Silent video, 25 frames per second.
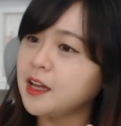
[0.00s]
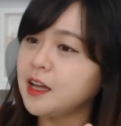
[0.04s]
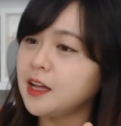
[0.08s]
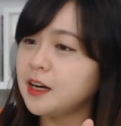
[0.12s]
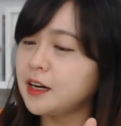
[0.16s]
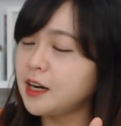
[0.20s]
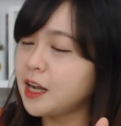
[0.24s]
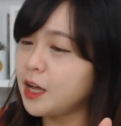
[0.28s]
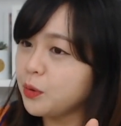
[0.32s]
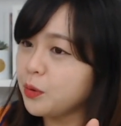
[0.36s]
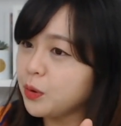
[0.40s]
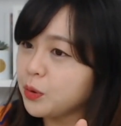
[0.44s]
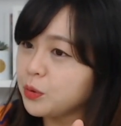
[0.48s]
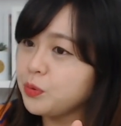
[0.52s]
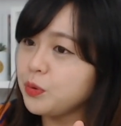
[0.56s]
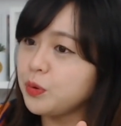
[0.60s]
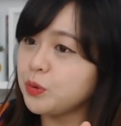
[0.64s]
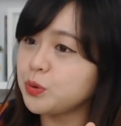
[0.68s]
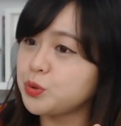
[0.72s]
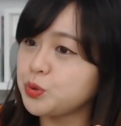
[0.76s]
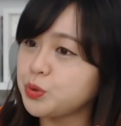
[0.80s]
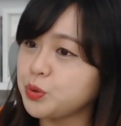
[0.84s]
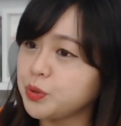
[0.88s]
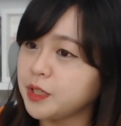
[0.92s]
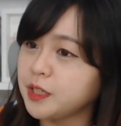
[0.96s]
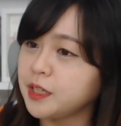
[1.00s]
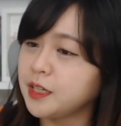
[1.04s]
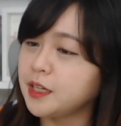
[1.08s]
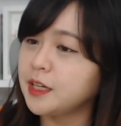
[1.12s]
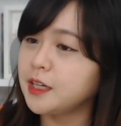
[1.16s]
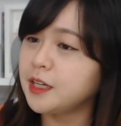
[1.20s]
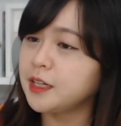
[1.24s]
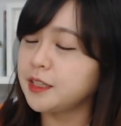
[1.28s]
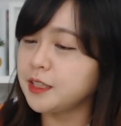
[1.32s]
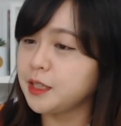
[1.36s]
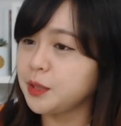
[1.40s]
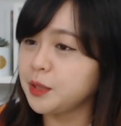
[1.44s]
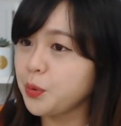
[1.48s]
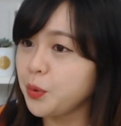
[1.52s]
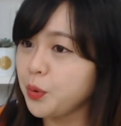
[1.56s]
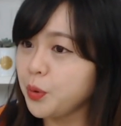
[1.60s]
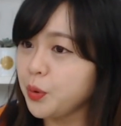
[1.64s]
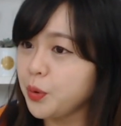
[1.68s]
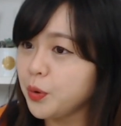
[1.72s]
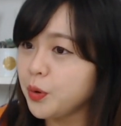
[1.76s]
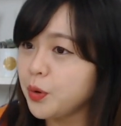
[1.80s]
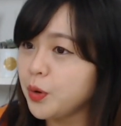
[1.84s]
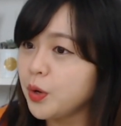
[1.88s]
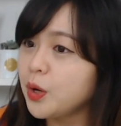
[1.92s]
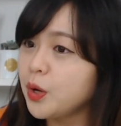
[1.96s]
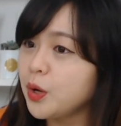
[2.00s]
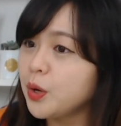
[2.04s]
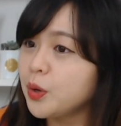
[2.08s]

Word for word: 랑 워 꾸어취 그리고